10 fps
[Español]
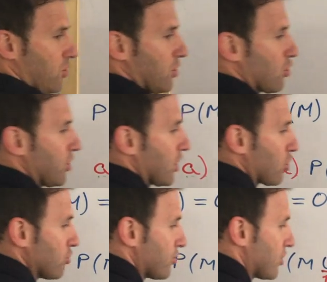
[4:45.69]
con el
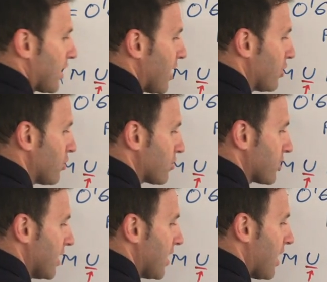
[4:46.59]
contrario
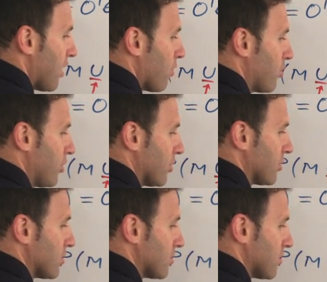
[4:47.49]
de la unión.